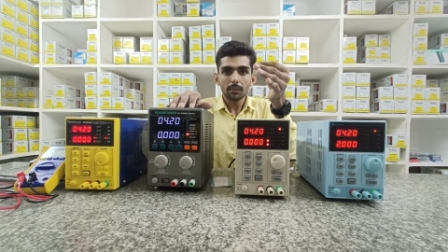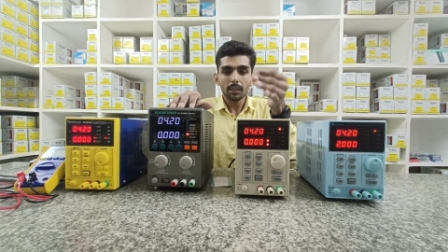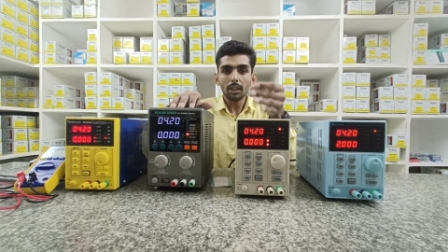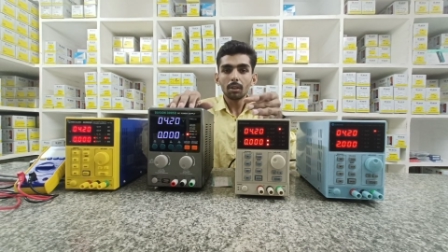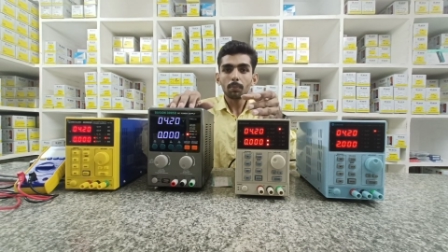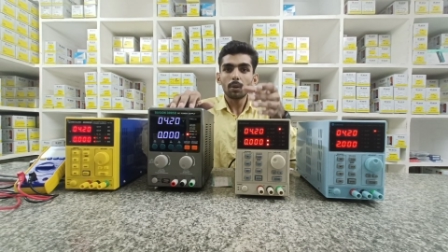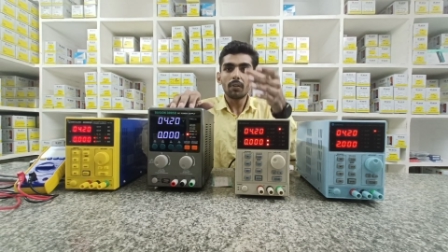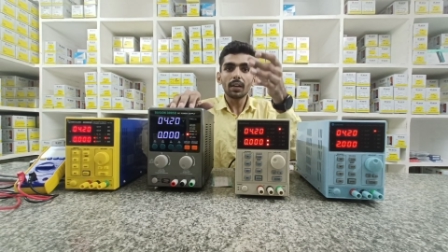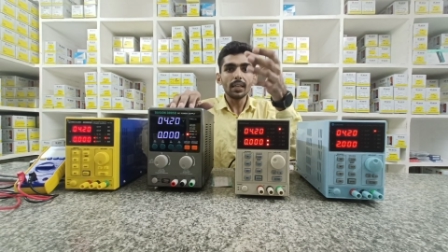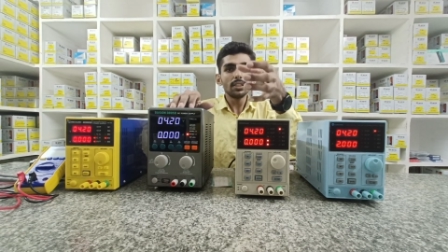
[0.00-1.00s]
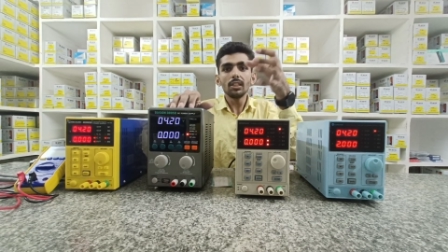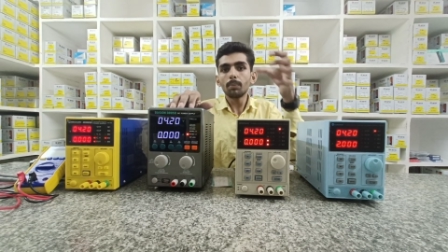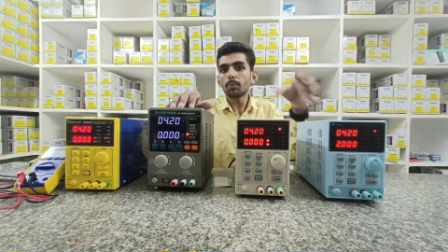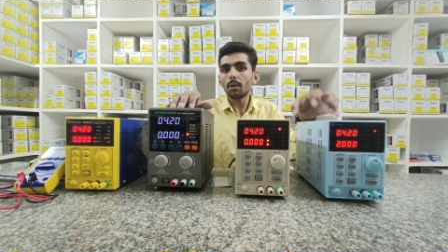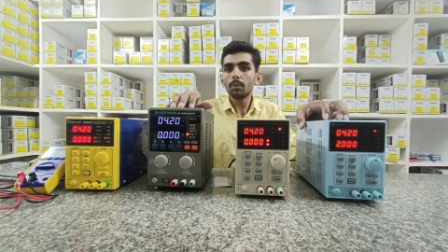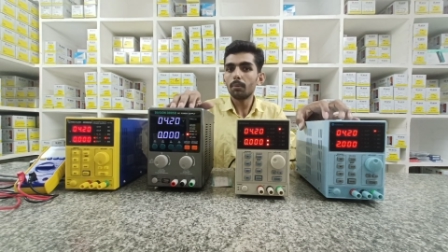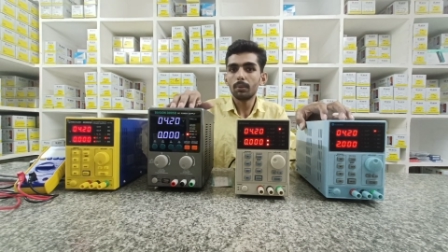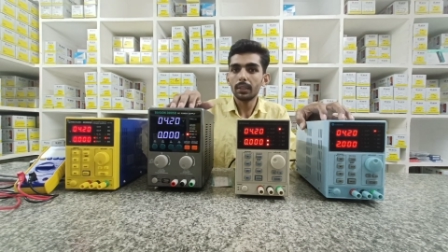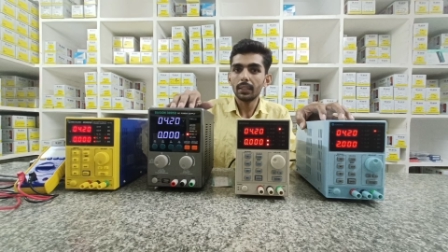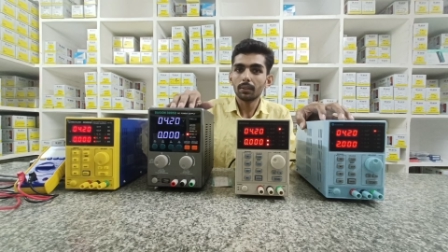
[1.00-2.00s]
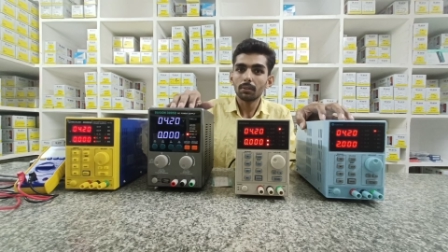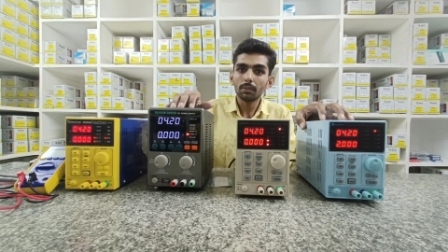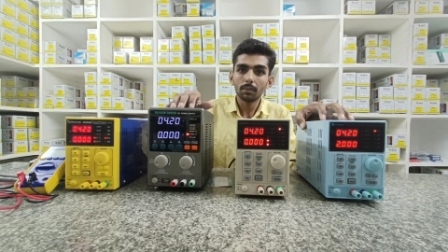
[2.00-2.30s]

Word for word: దానిలో పవర్ ఐసీలో ప్రాబ్లం ఉంటే ఎందుకు